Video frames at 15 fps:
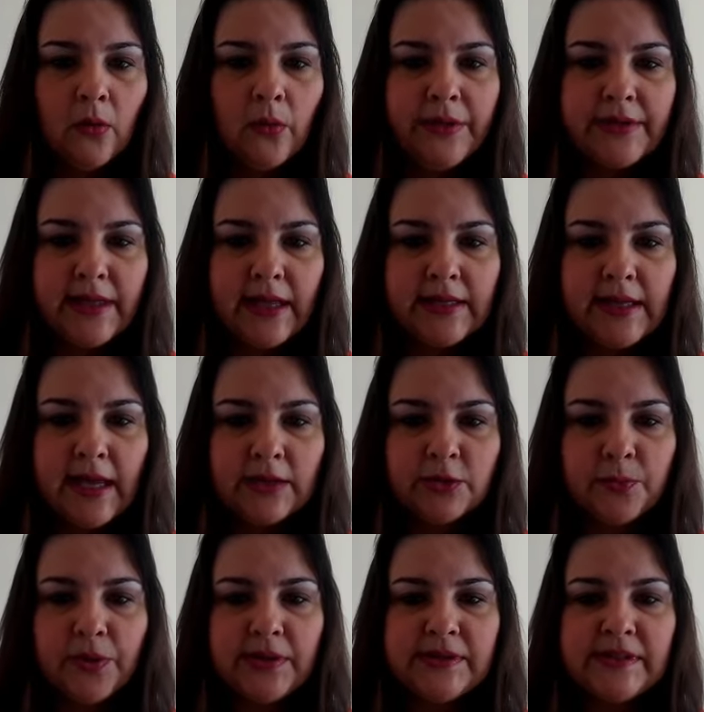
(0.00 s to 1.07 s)
O
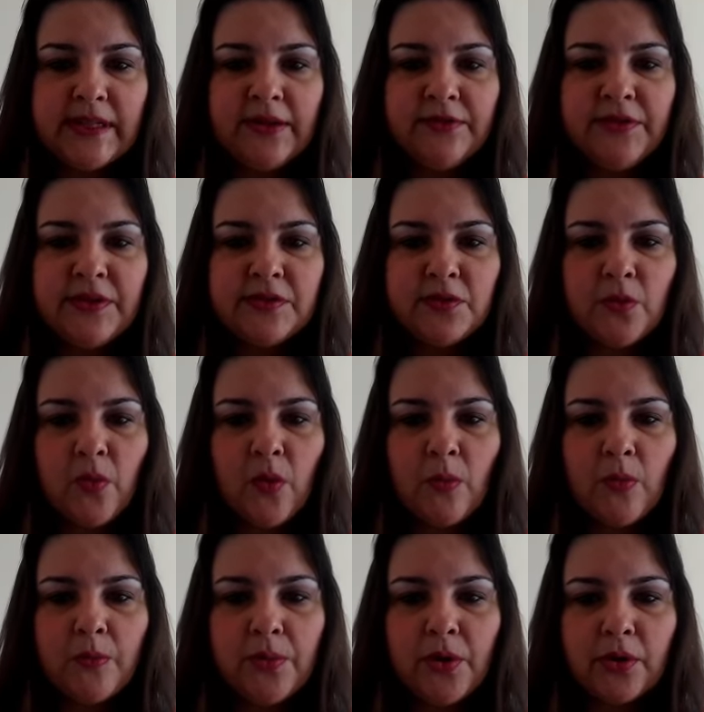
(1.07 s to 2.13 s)
internato pode ser visto
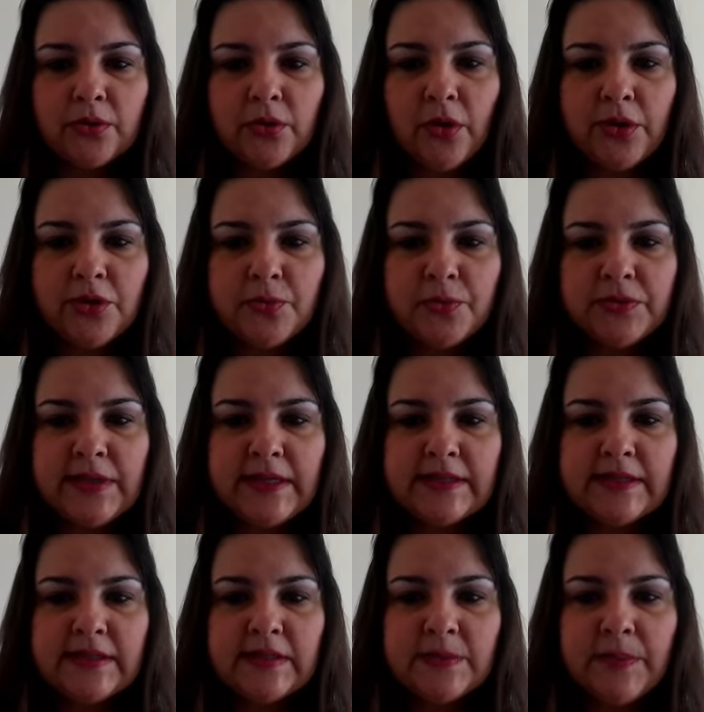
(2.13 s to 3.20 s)
como o protótipo
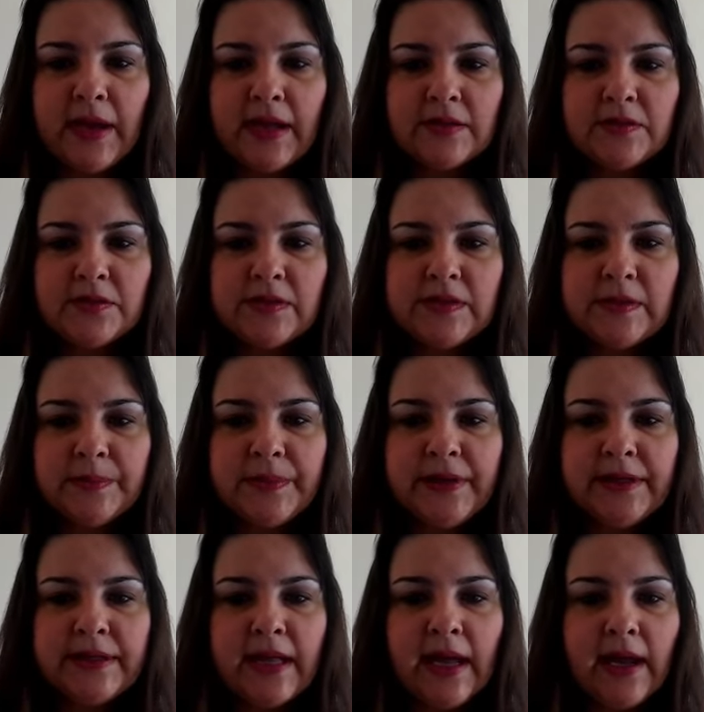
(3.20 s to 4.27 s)
desse espaço
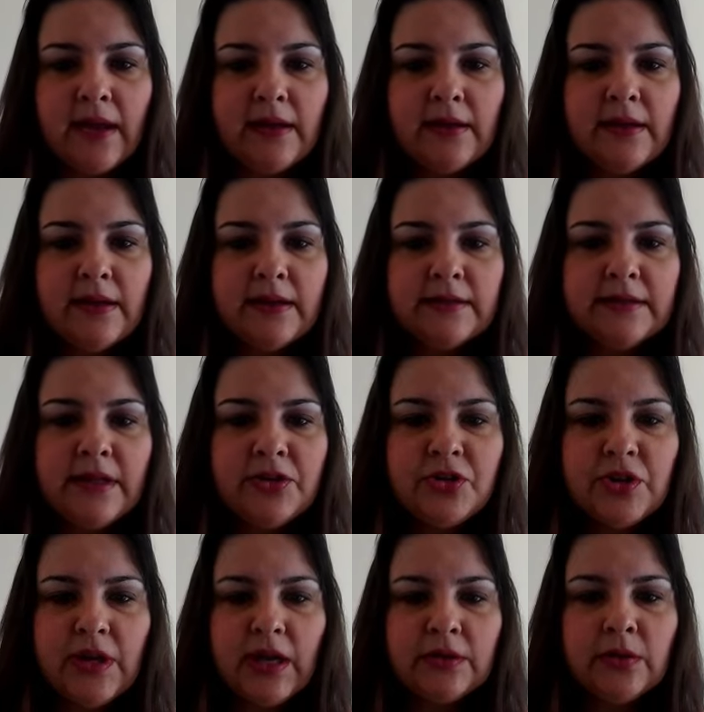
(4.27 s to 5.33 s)
disciplinar
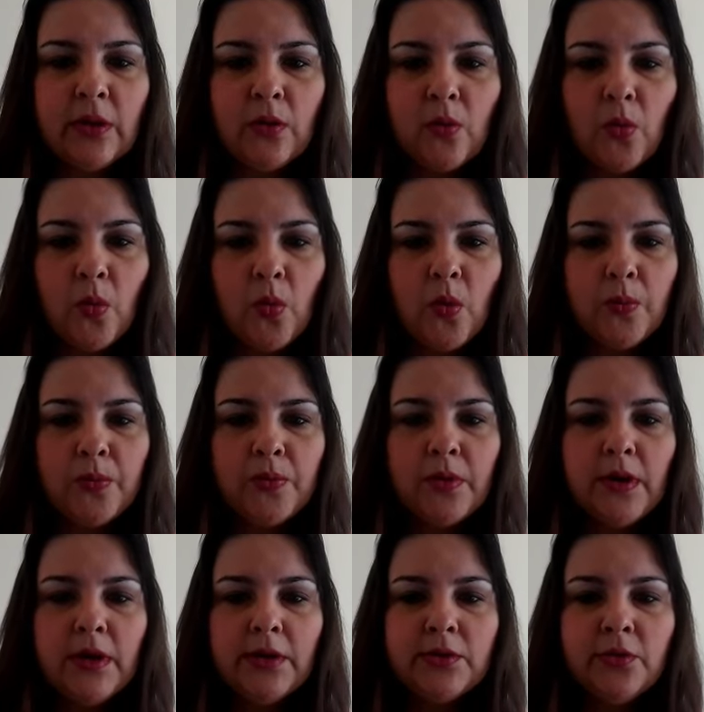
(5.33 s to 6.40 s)
dedicado ao corpo.
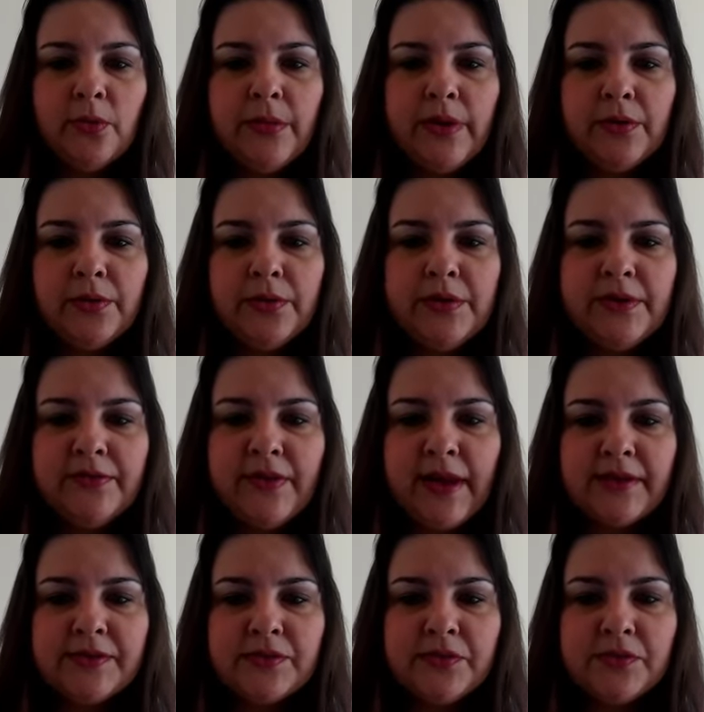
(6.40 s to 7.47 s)
No
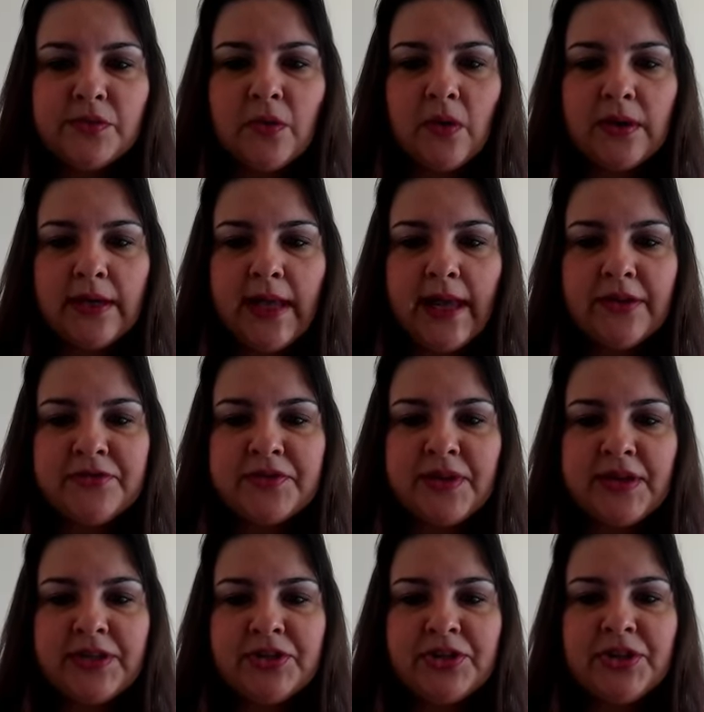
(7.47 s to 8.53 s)
micro-universo dos colégios,
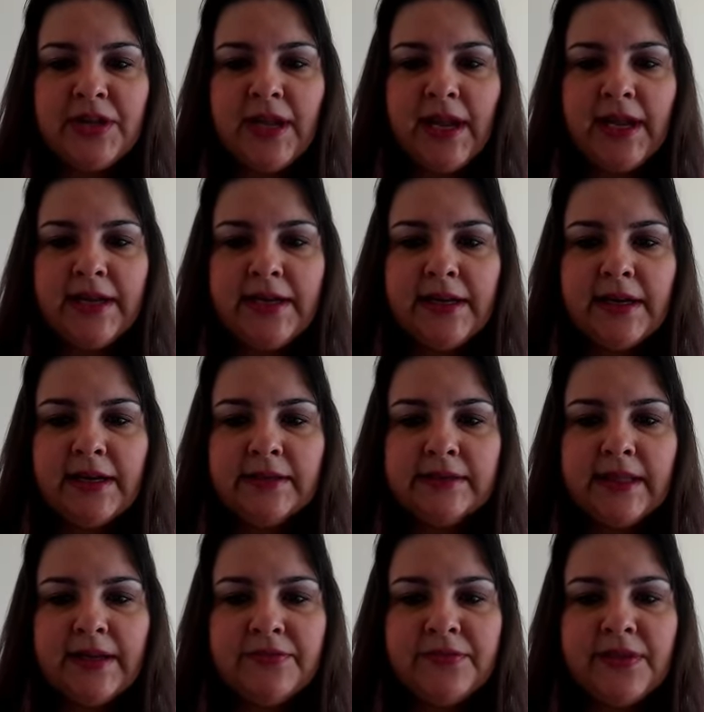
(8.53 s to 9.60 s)
a higiene
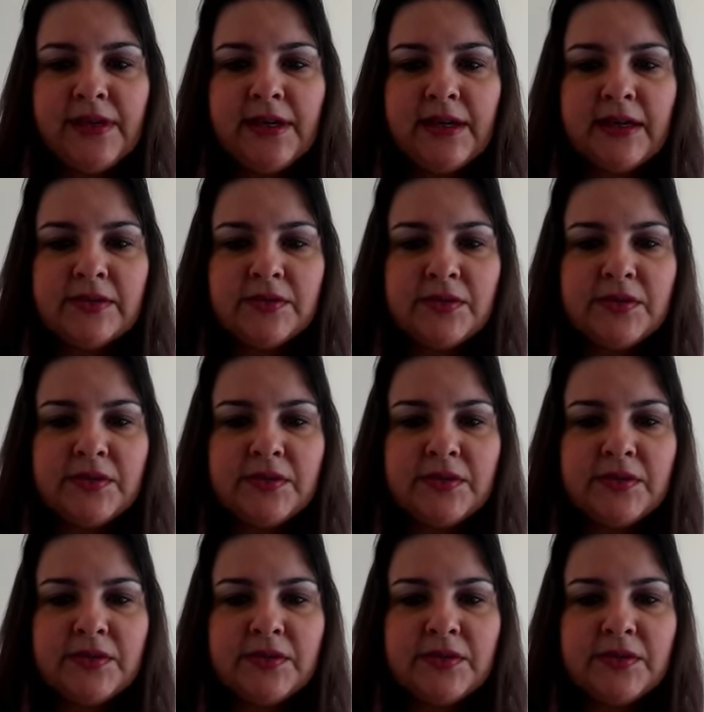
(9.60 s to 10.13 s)
antevia a